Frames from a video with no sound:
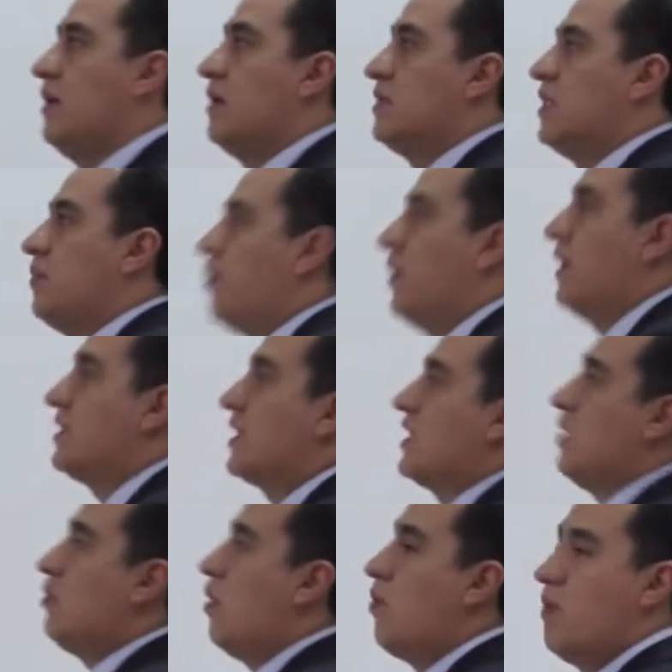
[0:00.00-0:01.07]
Si pones
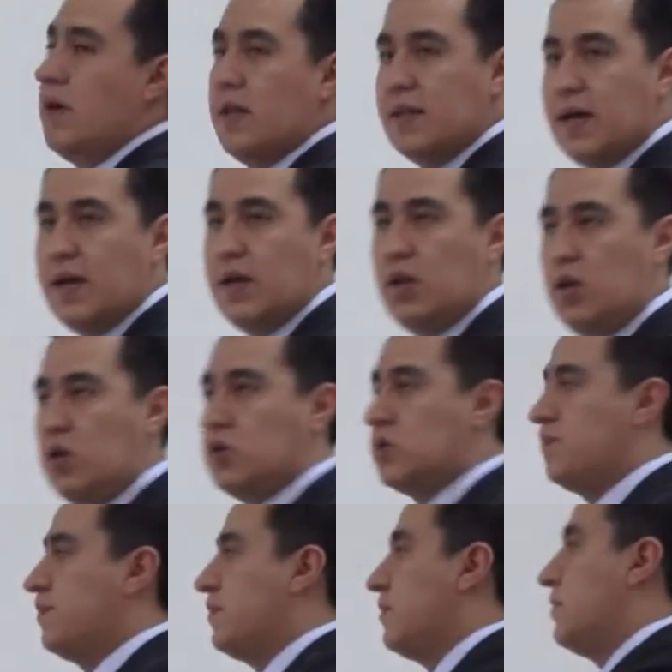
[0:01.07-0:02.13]
activos
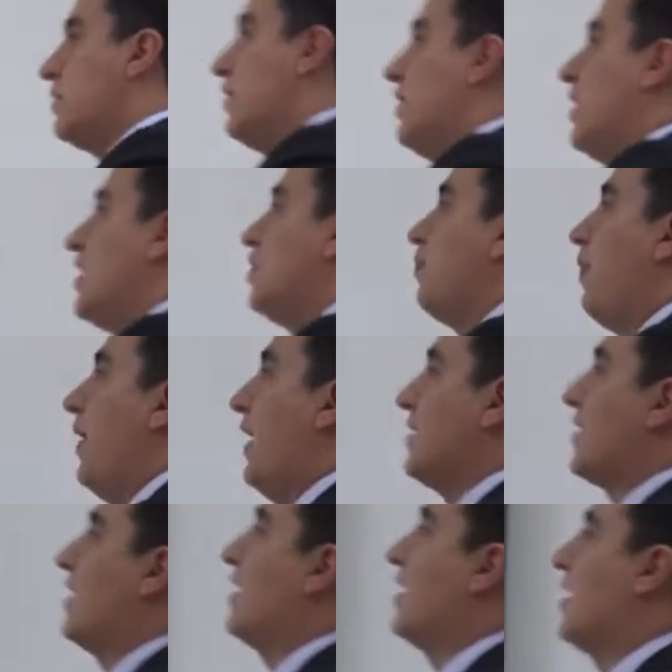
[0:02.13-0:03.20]
monetarios, tienes
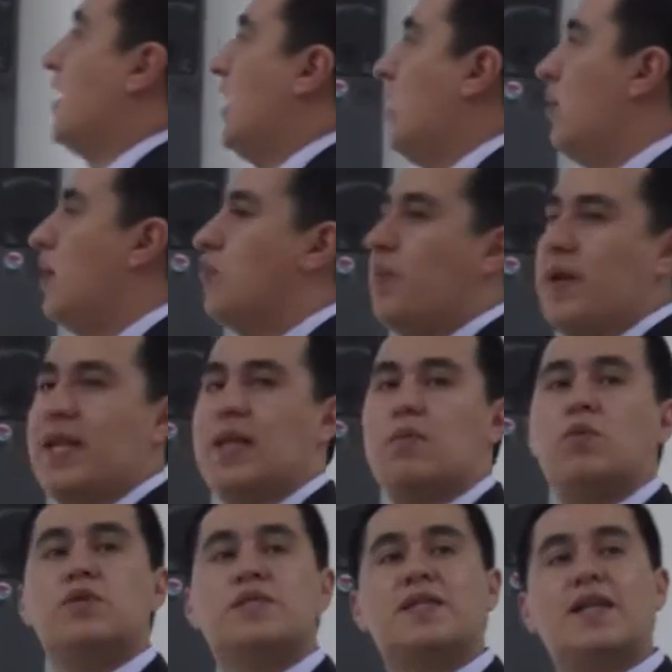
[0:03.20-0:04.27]
varias alternativas para
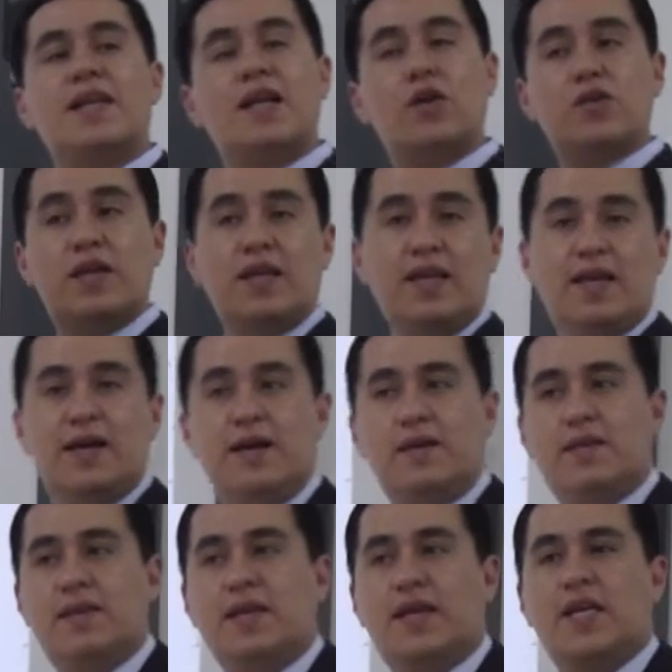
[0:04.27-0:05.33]
demostrar a la notaría
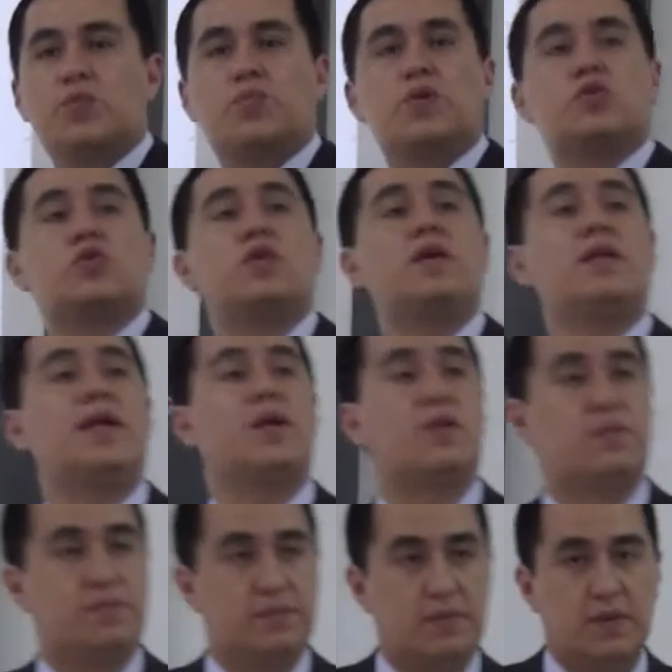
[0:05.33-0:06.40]
de que has puesto
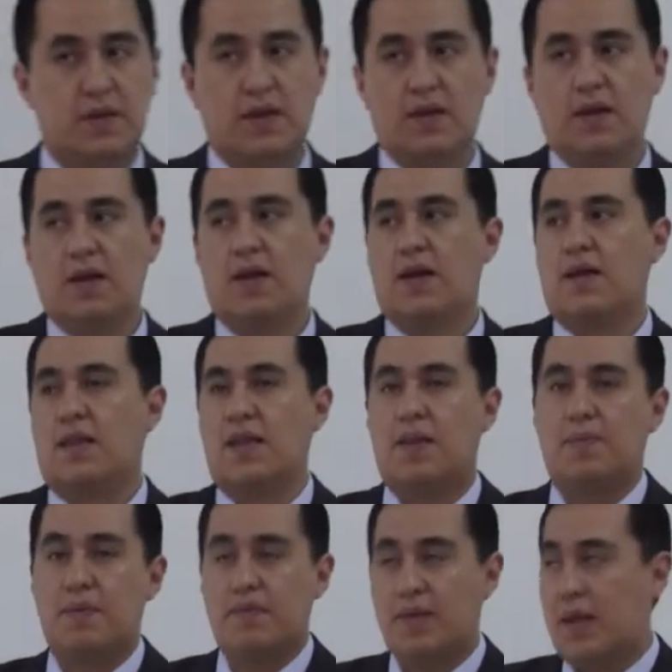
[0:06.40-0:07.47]
dinero.
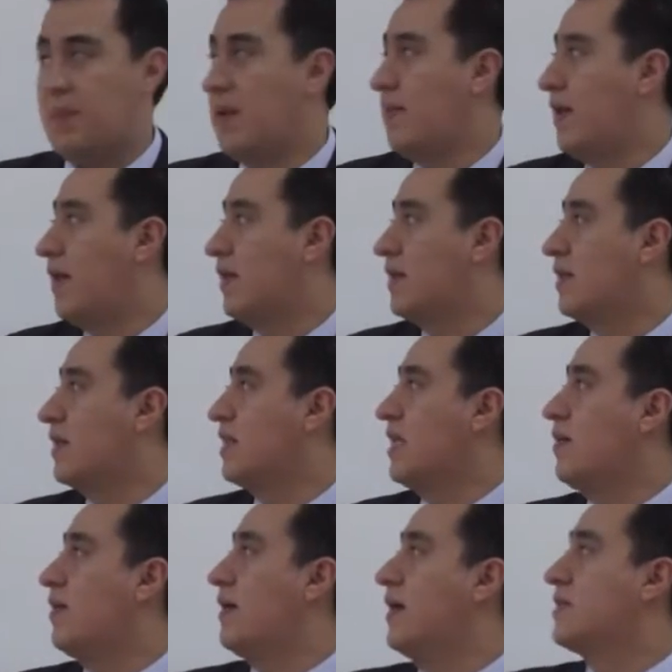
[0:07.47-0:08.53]
La, primera
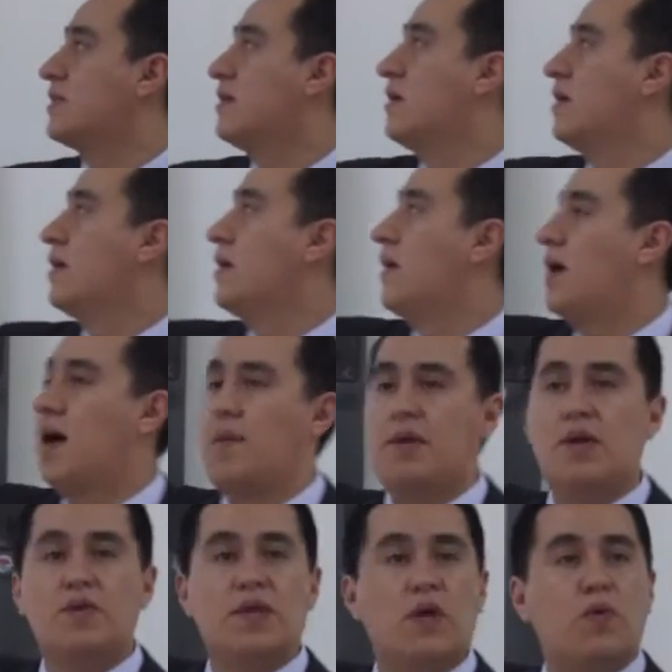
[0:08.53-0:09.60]
alternativa es
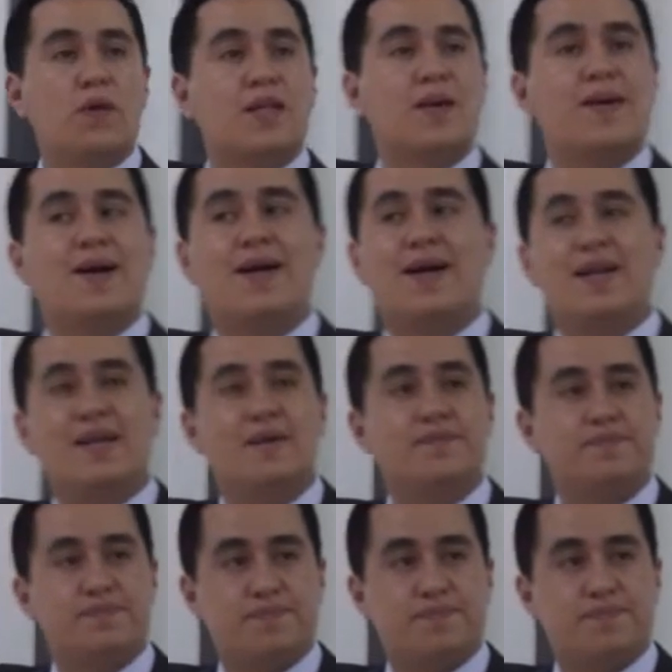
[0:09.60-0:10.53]
abrir una cuenta bancaria.